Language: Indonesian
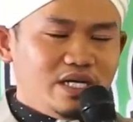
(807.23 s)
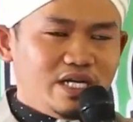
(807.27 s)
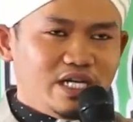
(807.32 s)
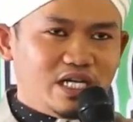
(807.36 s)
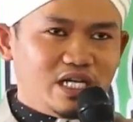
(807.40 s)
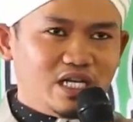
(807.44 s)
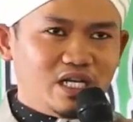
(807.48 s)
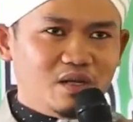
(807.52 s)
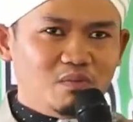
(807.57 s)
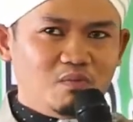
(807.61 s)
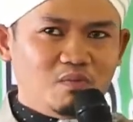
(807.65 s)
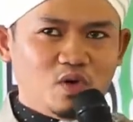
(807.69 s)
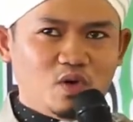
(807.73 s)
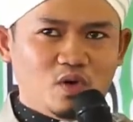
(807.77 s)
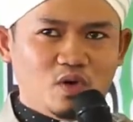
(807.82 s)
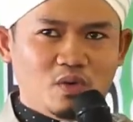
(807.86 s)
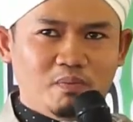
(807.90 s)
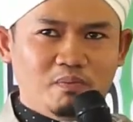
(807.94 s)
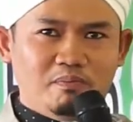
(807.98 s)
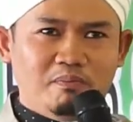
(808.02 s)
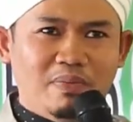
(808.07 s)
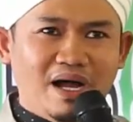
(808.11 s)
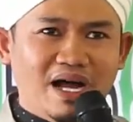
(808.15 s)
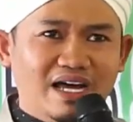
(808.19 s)

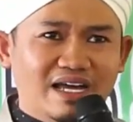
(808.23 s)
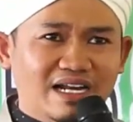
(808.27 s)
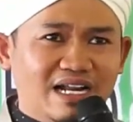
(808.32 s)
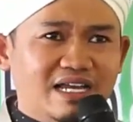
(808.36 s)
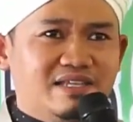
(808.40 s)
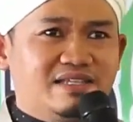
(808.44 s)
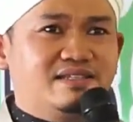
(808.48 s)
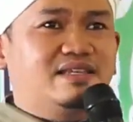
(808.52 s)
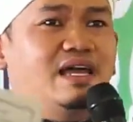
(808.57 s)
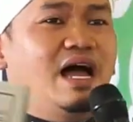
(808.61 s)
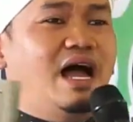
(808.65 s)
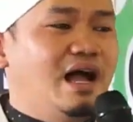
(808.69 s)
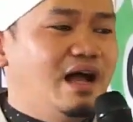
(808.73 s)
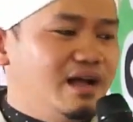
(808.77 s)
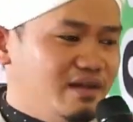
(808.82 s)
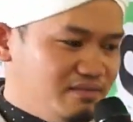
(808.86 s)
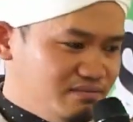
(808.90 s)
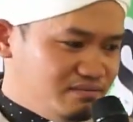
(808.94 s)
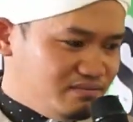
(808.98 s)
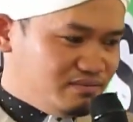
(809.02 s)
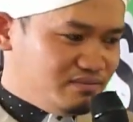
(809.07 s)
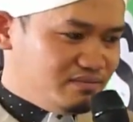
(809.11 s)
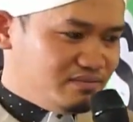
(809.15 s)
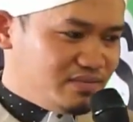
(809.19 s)
ilmu pengerasa
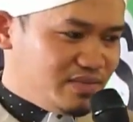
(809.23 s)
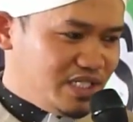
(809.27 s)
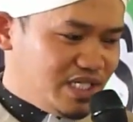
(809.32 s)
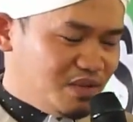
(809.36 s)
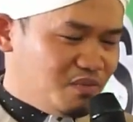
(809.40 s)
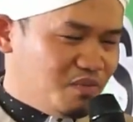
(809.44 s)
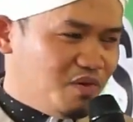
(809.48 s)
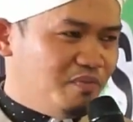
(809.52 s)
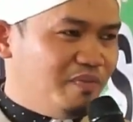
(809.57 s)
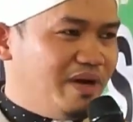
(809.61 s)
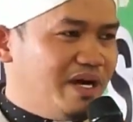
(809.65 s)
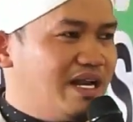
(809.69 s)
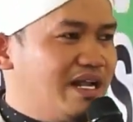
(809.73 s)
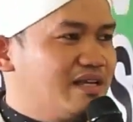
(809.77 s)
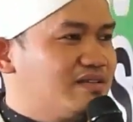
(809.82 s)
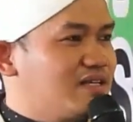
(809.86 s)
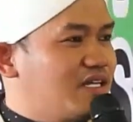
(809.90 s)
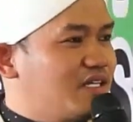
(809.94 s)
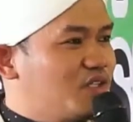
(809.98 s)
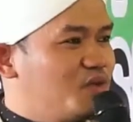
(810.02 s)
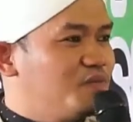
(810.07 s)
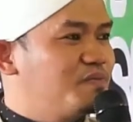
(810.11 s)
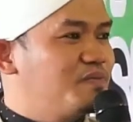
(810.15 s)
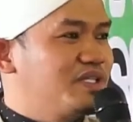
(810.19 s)
ilmu
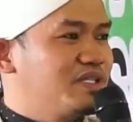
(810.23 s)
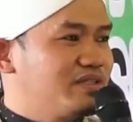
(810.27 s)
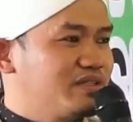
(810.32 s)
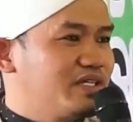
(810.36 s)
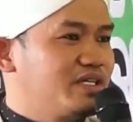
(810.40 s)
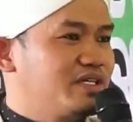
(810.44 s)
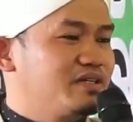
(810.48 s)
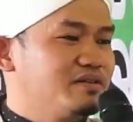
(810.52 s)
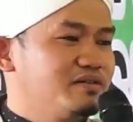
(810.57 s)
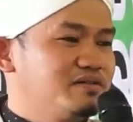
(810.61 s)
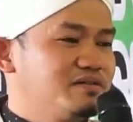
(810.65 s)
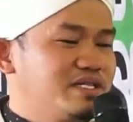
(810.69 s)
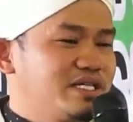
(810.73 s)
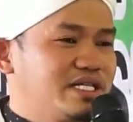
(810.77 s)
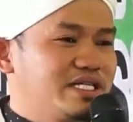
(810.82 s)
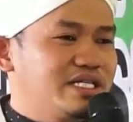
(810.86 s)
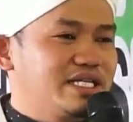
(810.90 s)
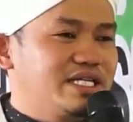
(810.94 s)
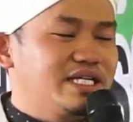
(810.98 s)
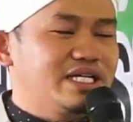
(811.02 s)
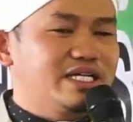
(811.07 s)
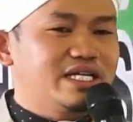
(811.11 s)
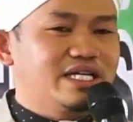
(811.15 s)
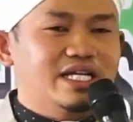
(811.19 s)
pengerasa itu penting saya
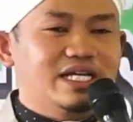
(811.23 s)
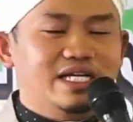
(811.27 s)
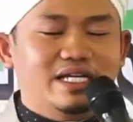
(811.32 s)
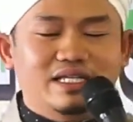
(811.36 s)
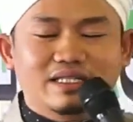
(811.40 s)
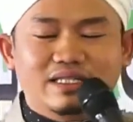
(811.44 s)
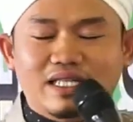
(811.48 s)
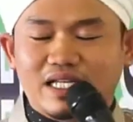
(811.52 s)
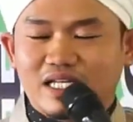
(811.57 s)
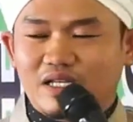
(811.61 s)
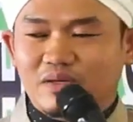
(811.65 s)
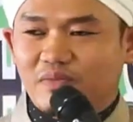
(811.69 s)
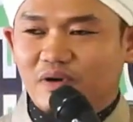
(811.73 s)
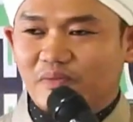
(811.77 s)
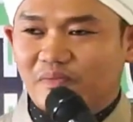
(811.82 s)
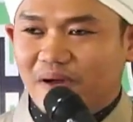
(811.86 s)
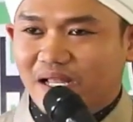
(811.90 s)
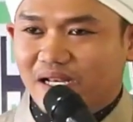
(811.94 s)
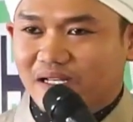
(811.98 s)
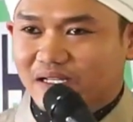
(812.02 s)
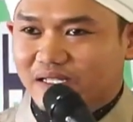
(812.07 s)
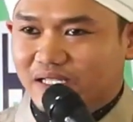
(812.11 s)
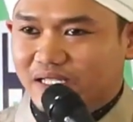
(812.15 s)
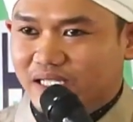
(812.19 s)
kira-kira kita nih
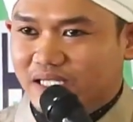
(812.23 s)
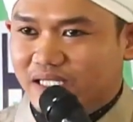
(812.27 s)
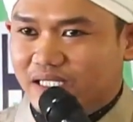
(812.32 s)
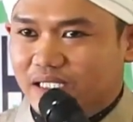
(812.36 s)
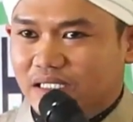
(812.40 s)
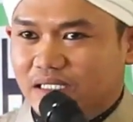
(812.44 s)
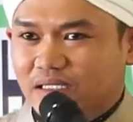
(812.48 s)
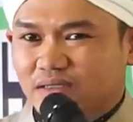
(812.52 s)
bepandir